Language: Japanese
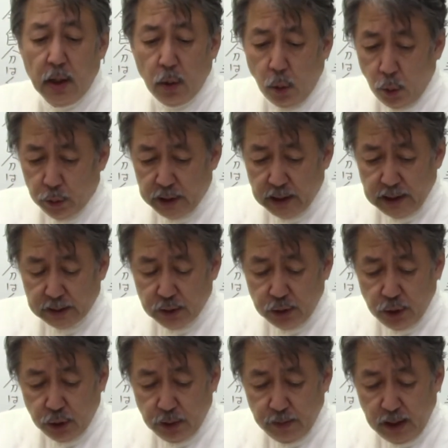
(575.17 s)
大きな
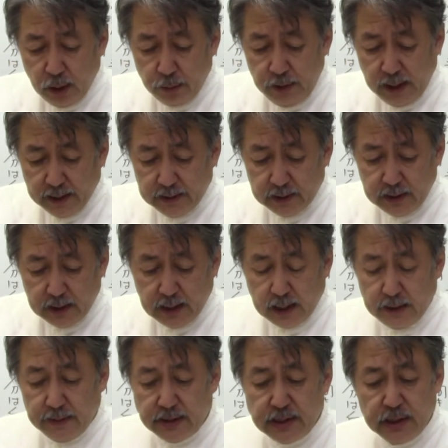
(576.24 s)
黒い目を見張って
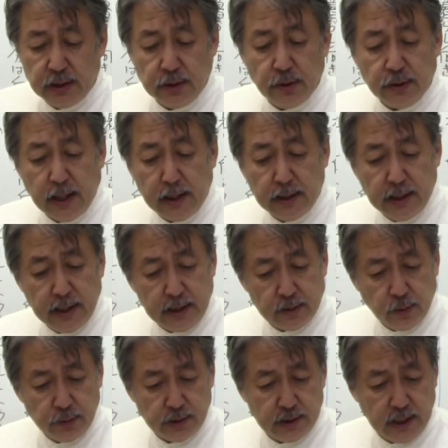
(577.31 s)
彼はじっと考え
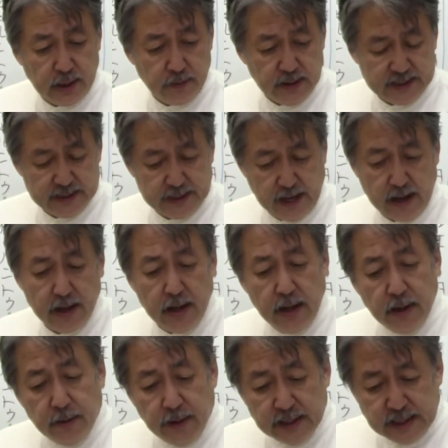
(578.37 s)
込んでいました。
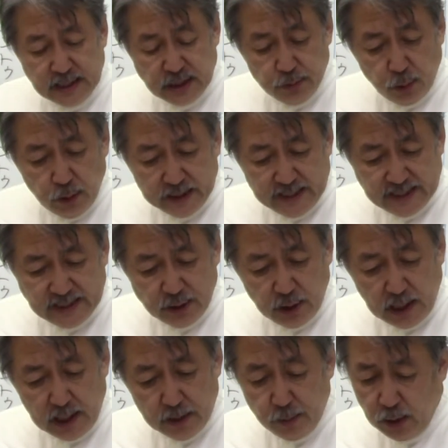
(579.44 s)
私も私の
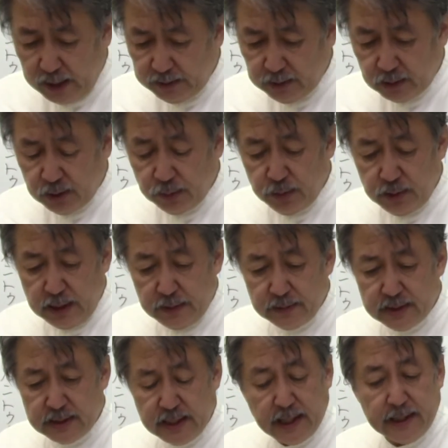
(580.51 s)
母もはっと胸を
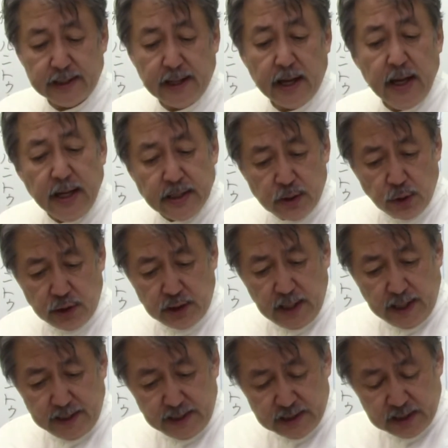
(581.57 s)
つかれた。そして
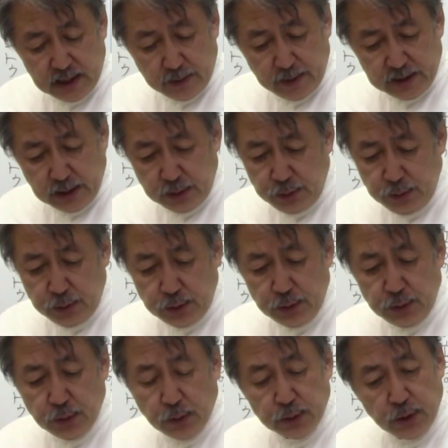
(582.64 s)
話がまた
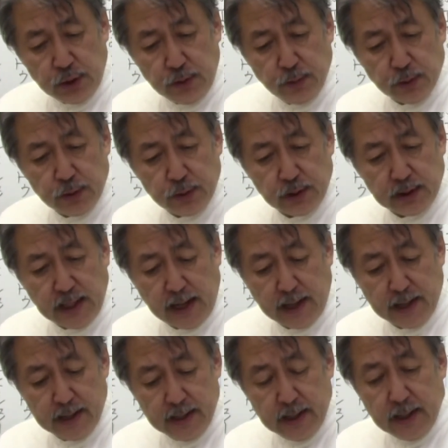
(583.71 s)
ルントゥーのことに戻っ
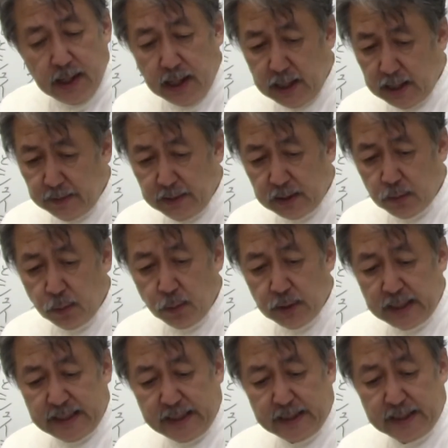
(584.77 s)
た。母はこう
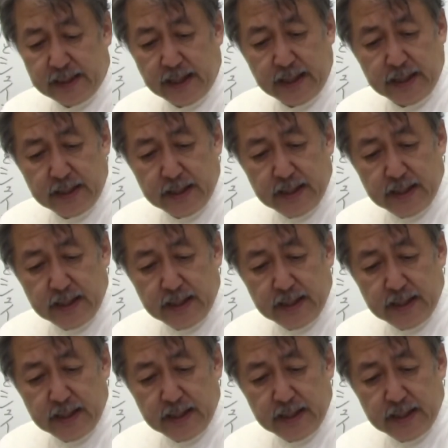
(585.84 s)
語った。